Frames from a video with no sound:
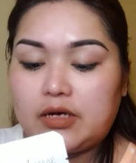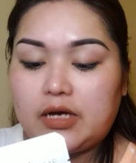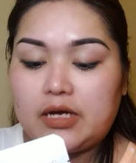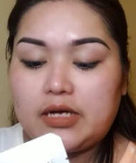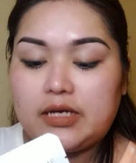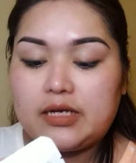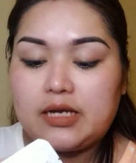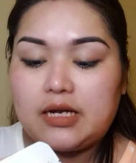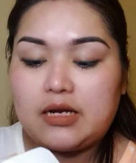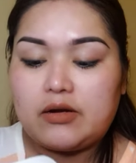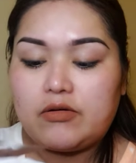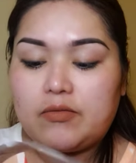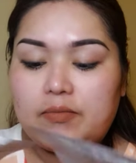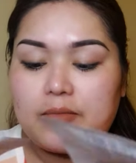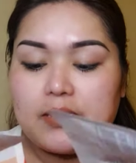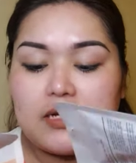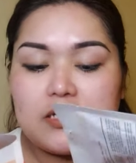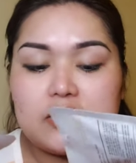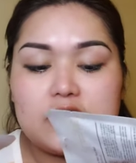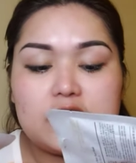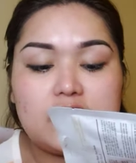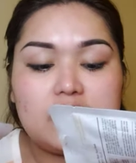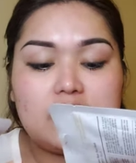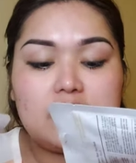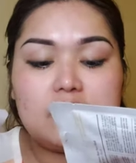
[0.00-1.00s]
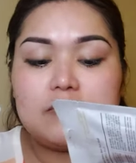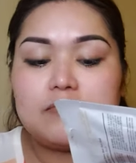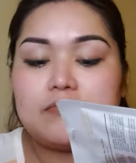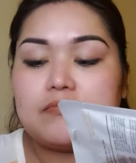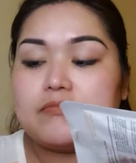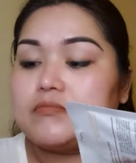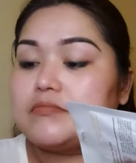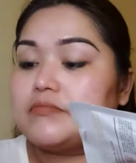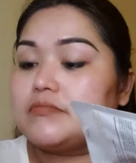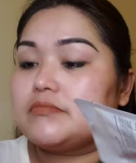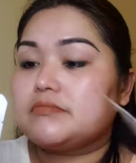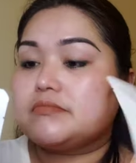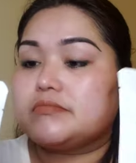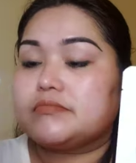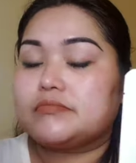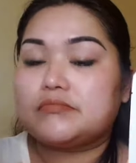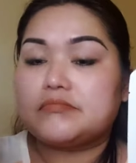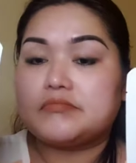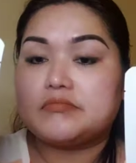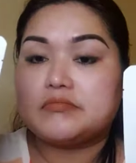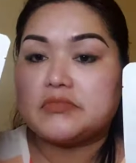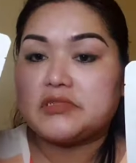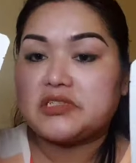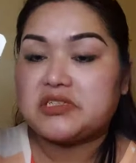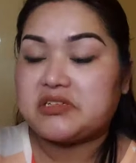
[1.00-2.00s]
Ay, dalawa pala siya.
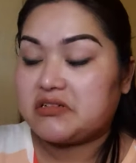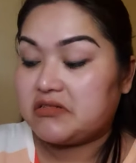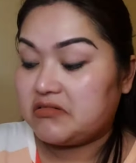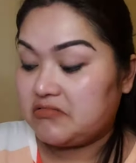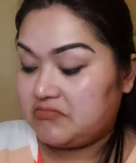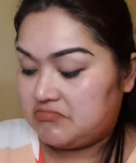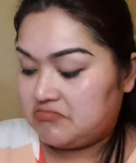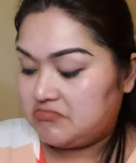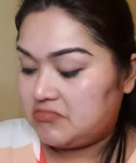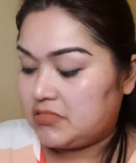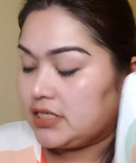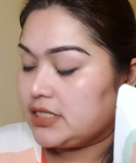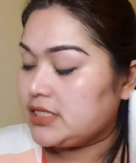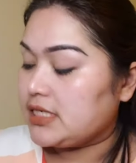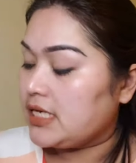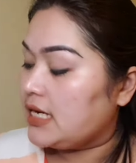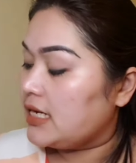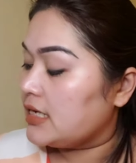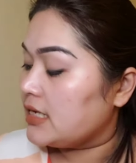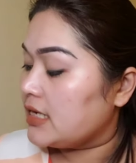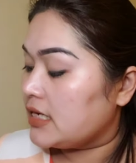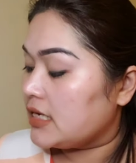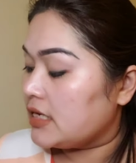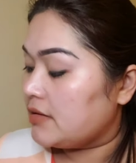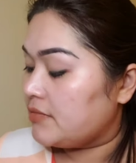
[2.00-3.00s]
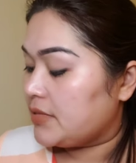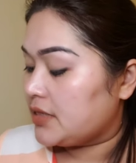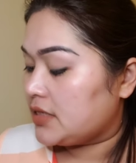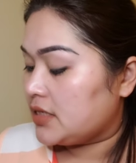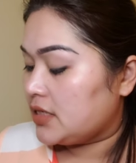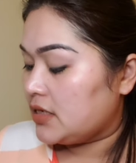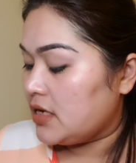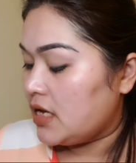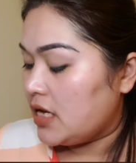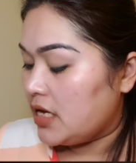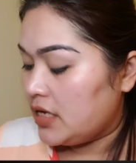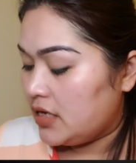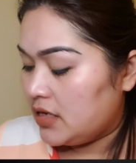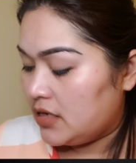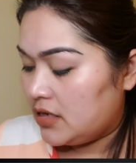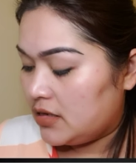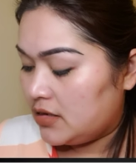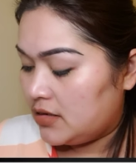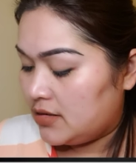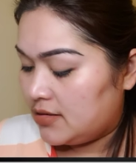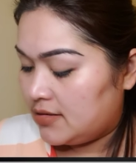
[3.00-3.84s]
So, isa lang gagamitin. Ay,